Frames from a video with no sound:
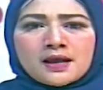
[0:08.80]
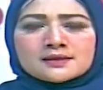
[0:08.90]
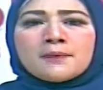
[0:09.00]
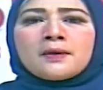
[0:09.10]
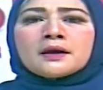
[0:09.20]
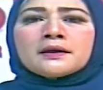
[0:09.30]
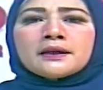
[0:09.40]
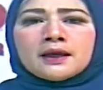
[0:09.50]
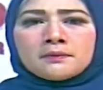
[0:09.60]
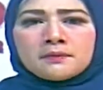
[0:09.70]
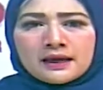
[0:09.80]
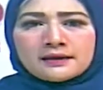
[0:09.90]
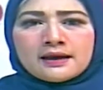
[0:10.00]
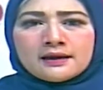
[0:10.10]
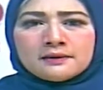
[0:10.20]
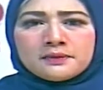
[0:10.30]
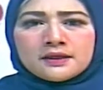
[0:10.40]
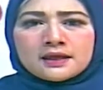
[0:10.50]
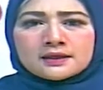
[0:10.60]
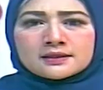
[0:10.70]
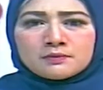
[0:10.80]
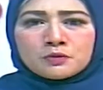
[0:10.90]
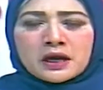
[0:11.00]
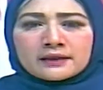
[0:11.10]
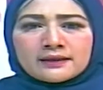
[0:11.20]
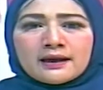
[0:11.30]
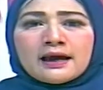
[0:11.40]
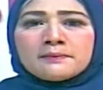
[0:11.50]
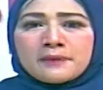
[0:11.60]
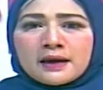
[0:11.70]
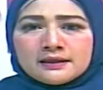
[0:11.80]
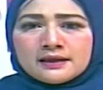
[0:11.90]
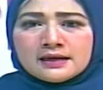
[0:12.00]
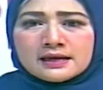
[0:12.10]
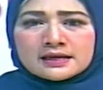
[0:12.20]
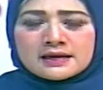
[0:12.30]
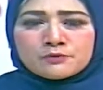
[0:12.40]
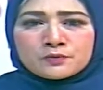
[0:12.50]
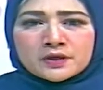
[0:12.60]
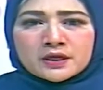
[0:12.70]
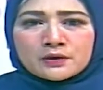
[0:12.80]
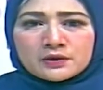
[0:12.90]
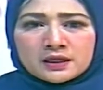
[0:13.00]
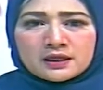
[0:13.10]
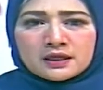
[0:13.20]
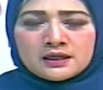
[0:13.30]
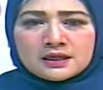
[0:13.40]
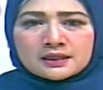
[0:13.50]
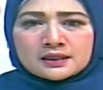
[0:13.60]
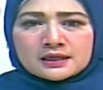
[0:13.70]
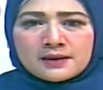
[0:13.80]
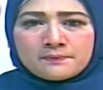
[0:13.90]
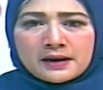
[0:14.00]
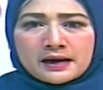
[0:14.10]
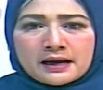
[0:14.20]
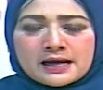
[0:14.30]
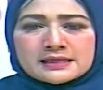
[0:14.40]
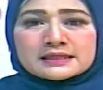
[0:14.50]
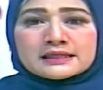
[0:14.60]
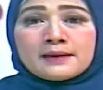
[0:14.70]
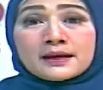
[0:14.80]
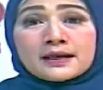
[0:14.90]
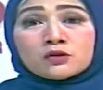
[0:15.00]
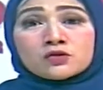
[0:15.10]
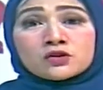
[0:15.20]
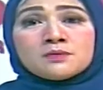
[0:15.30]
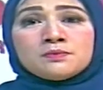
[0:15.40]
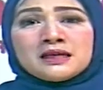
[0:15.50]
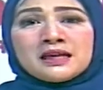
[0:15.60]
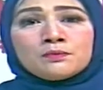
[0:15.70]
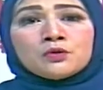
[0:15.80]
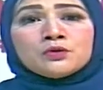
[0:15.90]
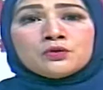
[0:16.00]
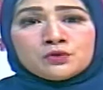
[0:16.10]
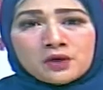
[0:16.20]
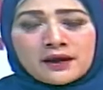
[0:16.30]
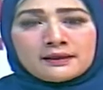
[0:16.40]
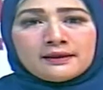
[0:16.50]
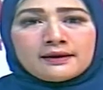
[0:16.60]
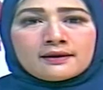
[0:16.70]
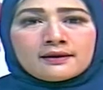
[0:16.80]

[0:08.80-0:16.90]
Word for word: dampak kekeringan melanda lebih dari 1000 hektar lahan padi, namun pada tahun ini yang terdampak hanya 897 hektar.